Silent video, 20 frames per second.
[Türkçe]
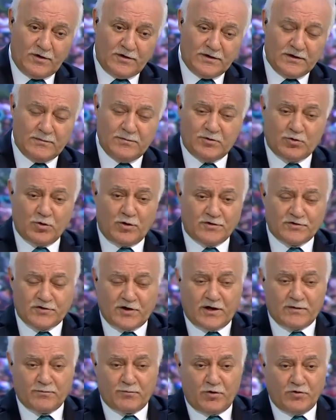24
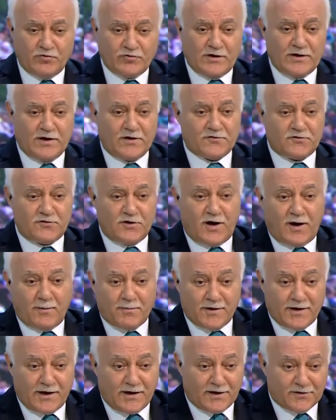saat boyunca yazdı
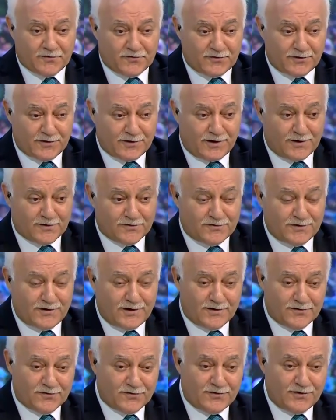habire yazdı, yazdı
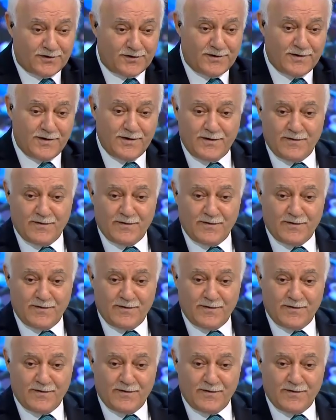yazdı.